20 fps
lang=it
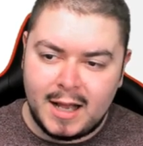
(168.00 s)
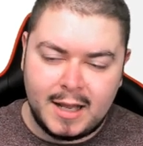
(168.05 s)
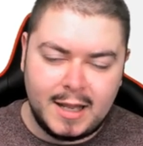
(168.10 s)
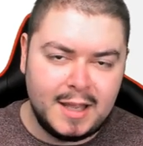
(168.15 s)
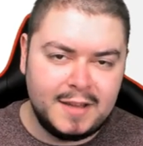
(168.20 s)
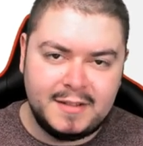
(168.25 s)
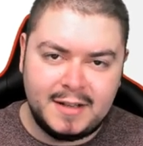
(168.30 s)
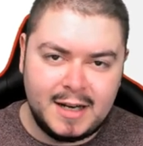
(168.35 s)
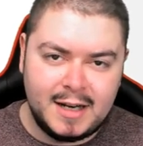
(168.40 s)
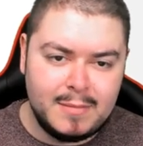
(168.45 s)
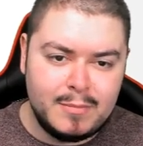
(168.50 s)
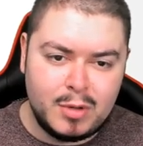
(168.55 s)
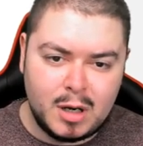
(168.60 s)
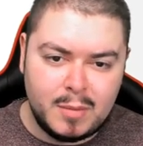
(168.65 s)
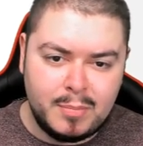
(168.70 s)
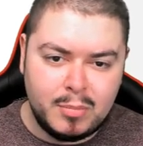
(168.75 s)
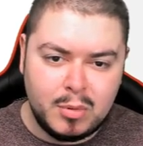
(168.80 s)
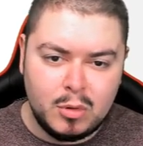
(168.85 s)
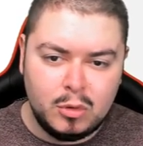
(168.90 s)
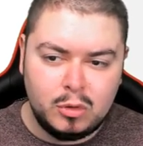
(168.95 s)
che sarebbero
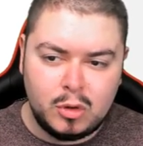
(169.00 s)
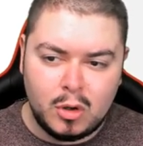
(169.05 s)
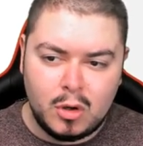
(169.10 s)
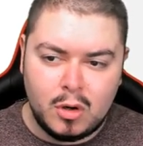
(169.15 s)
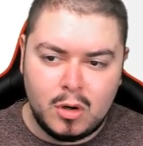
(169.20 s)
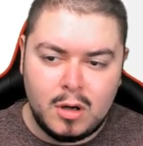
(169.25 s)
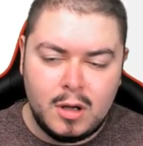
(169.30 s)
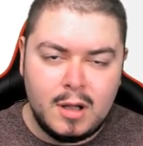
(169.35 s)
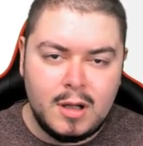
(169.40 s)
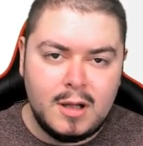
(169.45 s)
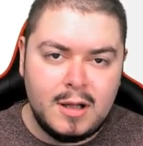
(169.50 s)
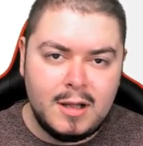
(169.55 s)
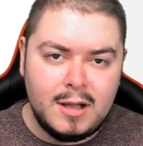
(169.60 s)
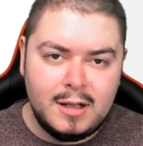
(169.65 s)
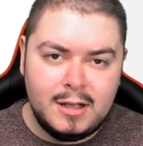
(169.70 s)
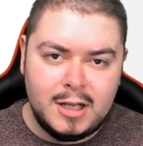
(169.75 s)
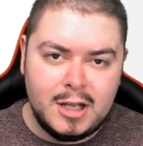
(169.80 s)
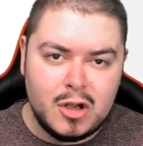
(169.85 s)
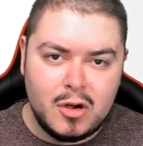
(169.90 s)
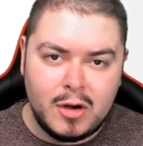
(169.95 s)
appunto
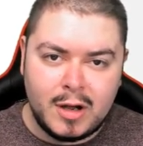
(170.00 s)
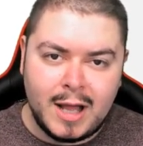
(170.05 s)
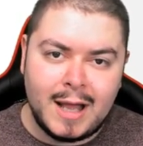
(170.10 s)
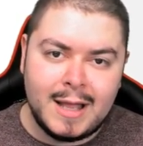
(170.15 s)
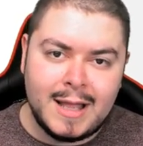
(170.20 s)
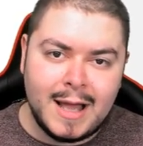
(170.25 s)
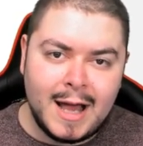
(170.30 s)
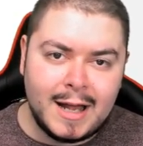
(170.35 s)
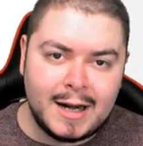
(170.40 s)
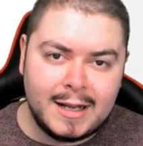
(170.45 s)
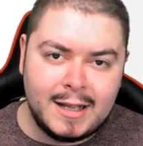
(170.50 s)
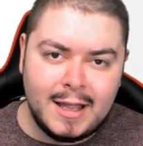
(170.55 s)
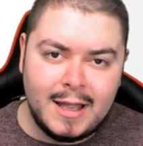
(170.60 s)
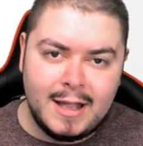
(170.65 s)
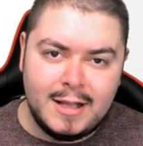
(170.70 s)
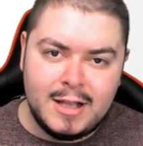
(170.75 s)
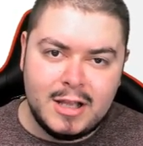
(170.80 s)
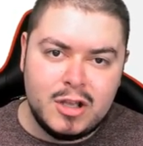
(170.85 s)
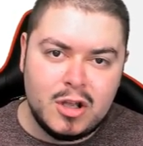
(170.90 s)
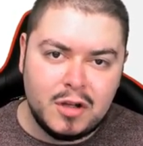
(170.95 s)
gli yokai arc e
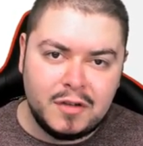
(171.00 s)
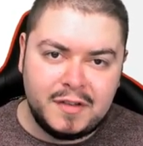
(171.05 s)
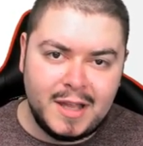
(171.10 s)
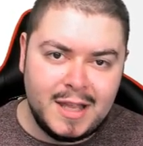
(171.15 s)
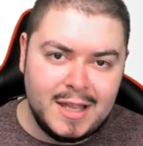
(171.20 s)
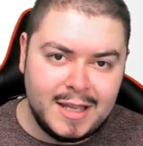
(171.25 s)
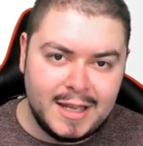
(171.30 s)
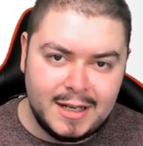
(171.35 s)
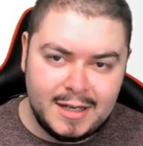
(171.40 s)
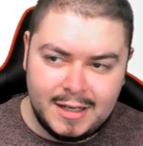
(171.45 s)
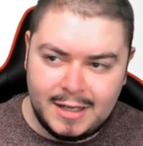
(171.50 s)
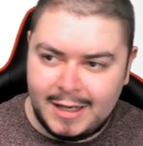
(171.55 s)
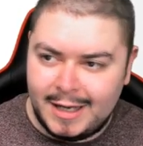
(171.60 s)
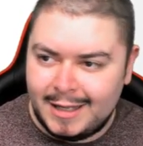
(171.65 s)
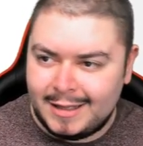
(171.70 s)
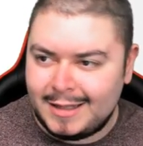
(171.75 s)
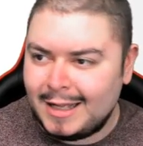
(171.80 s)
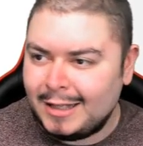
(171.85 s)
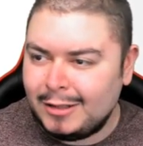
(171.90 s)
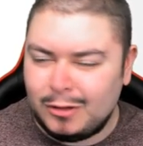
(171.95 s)
gli yoseiken,
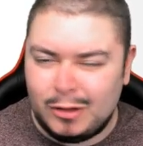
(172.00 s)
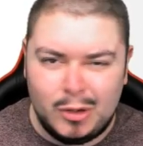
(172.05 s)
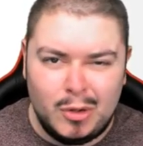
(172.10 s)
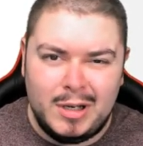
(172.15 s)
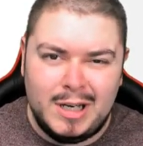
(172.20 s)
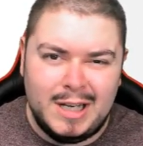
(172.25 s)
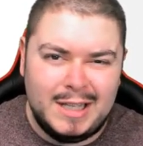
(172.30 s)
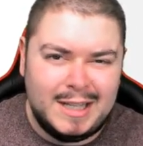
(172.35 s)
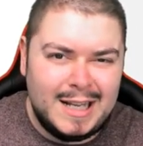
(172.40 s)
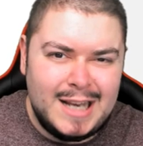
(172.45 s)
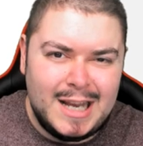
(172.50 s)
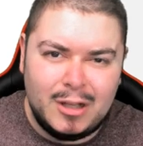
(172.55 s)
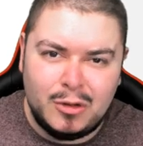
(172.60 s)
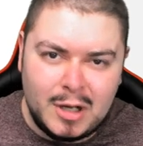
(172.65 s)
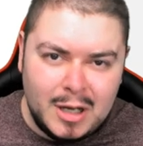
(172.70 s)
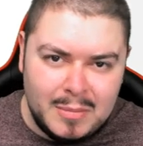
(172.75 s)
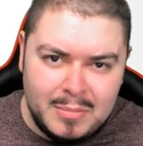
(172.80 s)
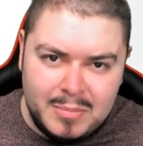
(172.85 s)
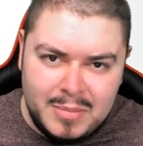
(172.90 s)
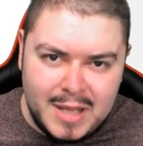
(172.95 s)
che tanto noi in Italia
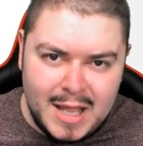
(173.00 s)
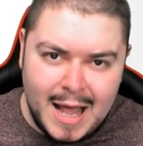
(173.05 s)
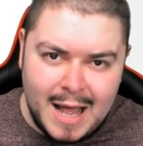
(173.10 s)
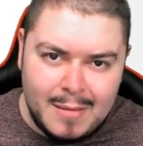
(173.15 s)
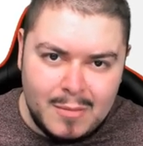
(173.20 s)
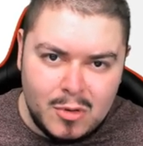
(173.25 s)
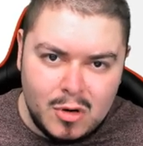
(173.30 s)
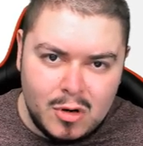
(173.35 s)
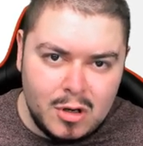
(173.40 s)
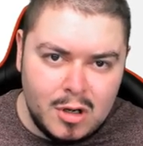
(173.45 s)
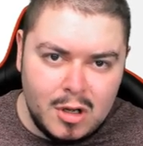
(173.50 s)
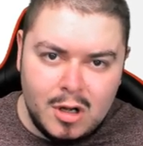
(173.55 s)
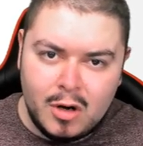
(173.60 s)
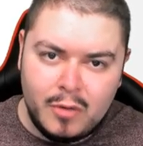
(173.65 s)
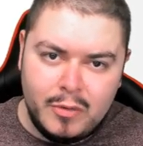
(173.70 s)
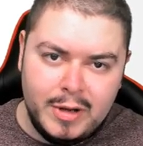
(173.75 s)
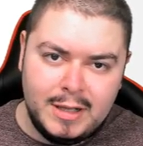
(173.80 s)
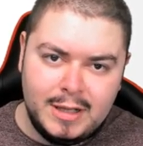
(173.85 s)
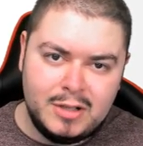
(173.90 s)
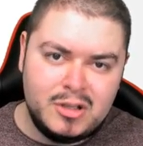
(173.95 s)
non abbiamo,
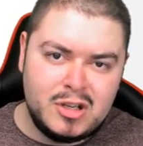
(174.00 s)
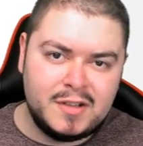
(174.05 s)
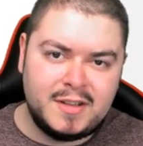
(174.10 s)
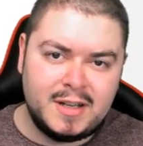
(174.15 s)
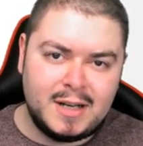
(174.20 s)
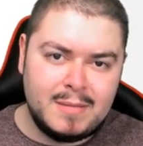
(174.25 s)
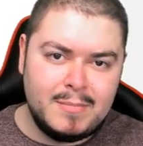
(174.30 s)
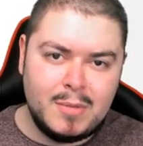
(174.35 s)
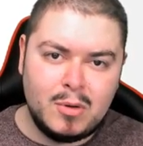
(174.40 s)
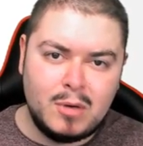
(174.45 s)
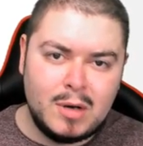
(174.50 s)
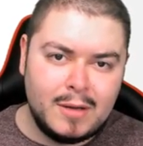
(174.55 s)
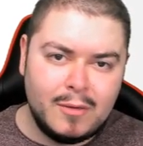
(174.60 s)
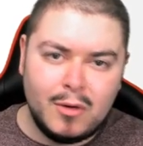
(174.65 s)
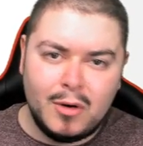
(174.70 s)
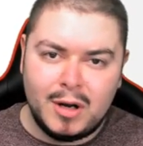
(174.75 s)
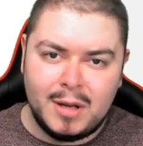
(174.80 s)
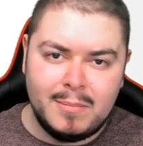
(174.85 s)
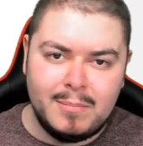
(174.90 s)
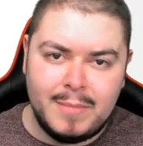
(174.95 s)
quindi già sarebbe un
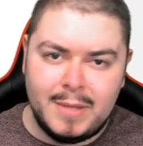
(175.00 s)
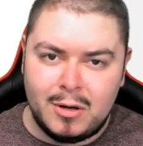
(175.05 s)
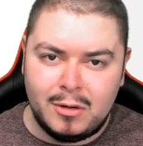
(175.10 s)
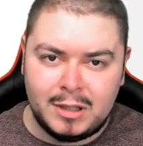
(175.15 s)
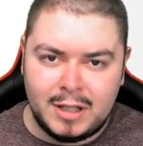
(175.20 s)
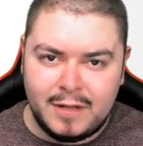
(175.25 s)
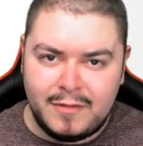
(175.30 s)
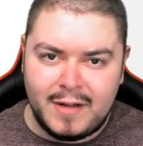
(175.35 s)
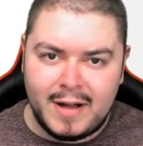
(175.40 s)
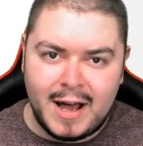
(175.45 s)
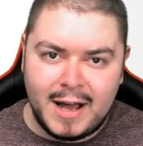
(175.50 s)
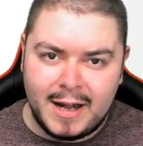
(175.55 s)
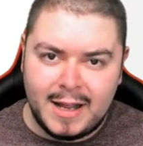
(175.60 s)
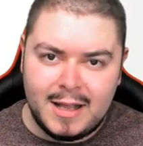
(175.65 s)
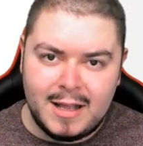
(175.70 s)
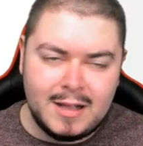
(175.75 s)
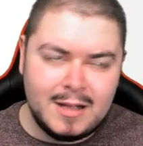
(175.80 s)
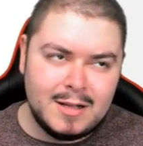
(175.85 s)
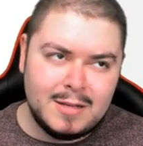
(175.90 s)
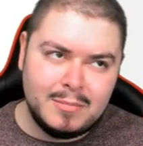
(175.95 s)
lavoro in meno da
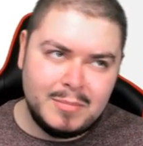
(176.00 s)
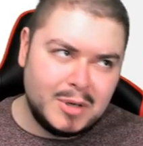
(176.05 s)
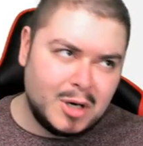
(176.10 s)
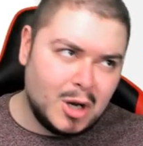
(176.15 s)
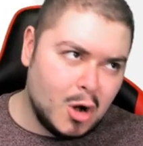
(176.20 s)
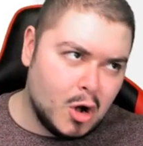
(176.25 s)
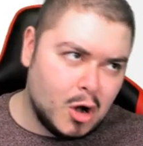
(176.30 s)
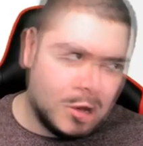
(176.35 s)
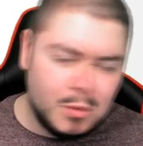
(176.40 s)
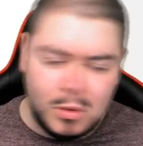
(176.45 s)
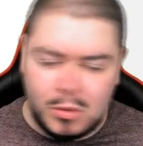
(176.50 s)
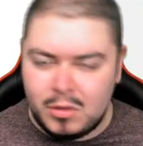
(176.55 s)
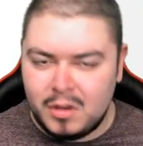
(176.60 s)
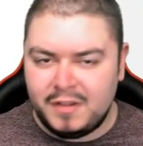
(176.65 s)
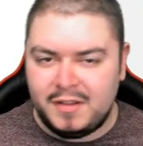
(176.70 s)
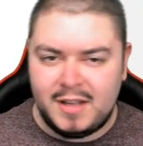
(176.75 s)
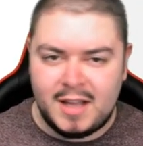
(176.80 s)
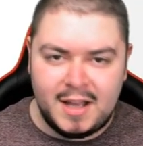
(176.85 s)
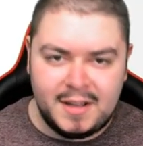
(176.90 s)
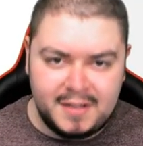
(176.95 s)
fare, però comunque
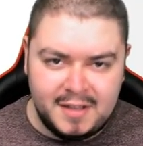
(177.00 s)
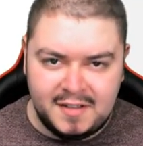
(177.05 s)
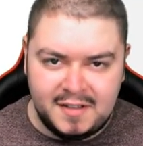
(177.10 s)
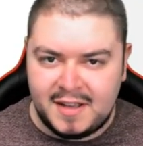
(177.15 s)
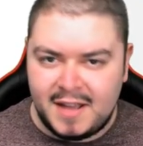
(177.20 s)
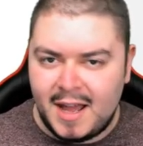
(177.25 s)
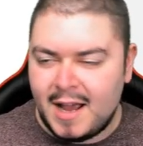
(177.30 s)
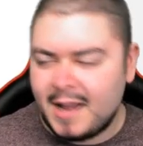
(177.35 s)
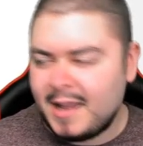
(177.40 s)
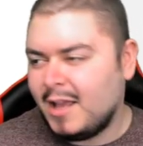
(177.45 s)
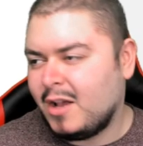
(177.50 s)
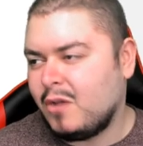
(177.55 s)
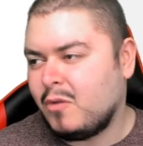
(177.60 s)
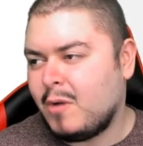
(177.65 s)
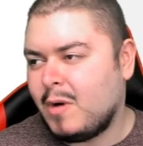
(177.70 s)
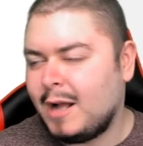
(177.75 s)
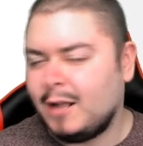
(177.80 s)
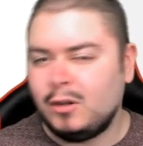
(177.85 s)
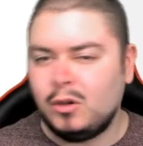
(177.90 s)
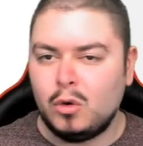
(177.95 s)
sia si sa che
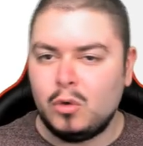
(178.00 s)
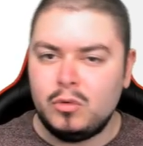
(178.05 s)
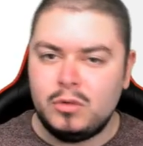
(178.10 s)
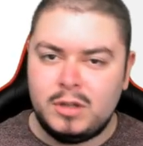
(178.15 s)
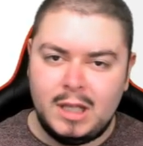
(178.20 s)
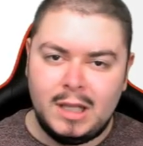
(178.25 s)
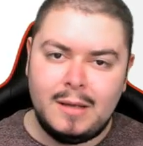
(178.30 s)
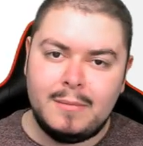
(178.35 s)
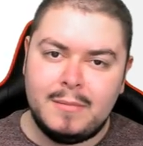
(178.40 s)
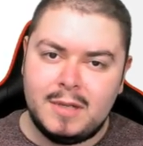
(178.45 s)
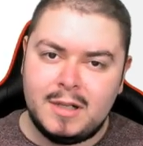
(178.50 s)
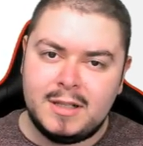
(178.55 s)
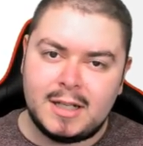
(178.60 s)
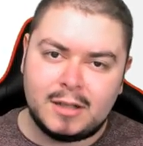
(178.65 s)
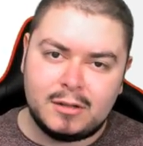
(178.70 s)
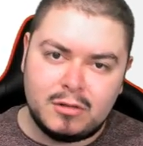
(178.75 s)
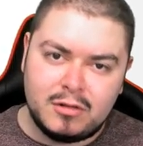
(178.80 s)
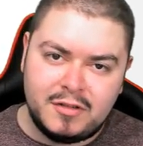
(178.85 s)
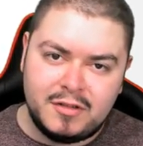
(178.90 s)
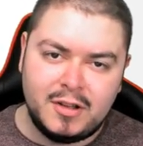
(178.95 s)
quando un team di
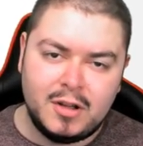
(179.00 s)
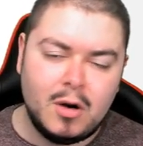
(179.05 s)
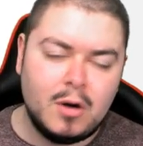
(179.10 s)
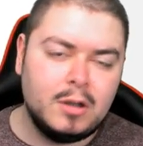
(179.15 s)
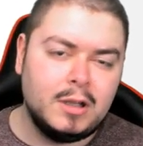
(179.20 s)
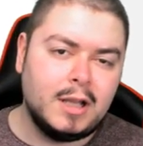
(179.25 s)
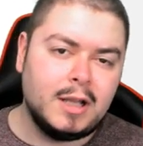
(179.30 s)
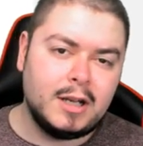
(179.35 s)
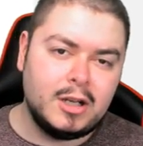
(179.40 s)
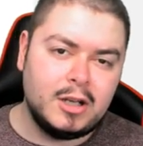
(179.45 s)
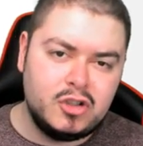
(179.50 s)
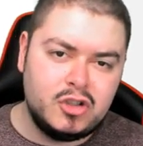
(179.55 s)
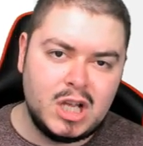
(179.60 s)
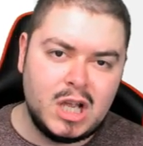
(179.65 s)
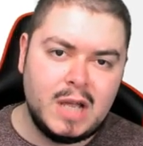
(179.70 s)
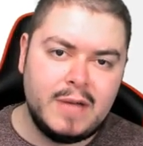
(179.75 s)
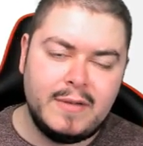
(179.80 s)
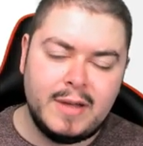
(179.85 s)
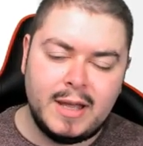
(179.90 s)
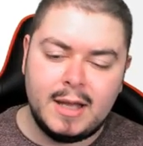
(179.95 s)
traduzione
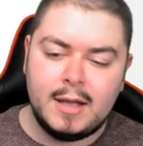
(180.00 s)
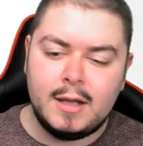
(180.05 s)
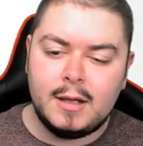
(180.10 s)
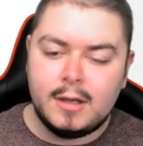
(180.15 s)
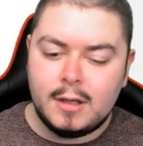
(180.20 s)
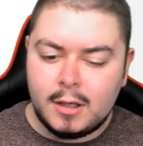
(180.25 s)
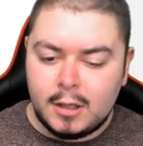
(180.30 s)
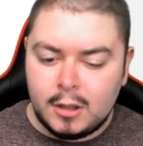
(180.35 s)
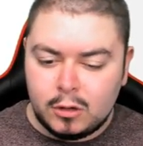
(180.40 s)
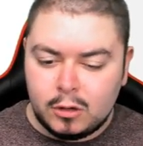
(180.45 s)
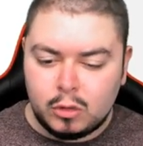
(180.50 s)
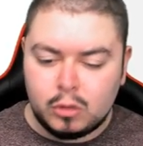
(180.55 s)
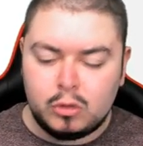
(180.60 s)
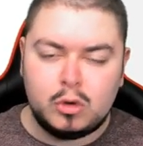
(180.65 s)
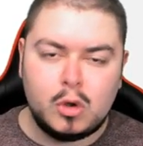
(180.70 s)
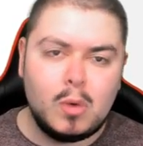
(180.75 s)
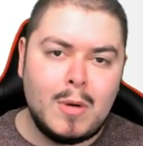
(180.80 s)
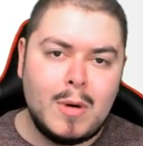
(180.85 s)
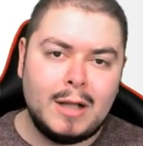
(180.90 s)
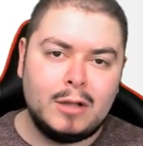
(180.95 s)
riceve
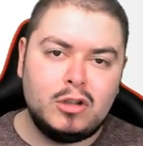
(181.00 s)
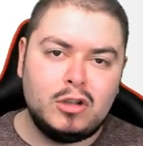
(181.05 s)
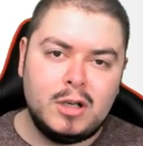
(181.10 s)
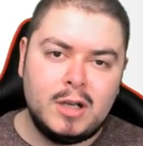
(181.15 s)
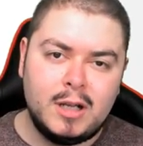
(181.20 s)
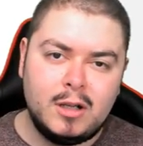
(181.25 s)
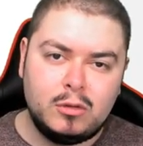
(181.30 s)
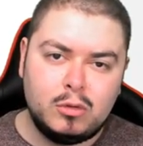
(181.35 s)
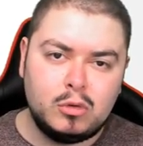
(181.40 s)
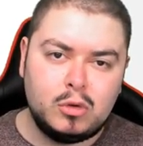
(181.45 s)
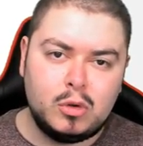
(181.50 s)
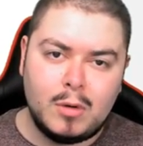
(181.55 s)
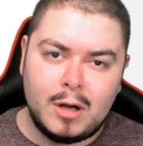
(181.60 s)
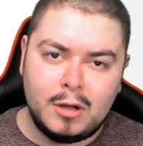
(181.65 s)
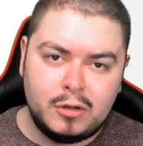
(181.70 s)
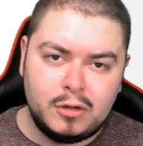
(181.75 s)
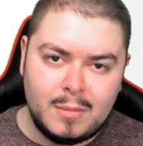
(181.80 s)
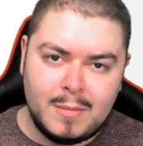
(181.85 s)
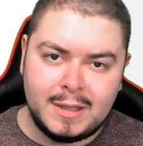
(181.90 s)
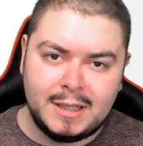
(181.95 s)
tutto quanto, il, tutto quanto il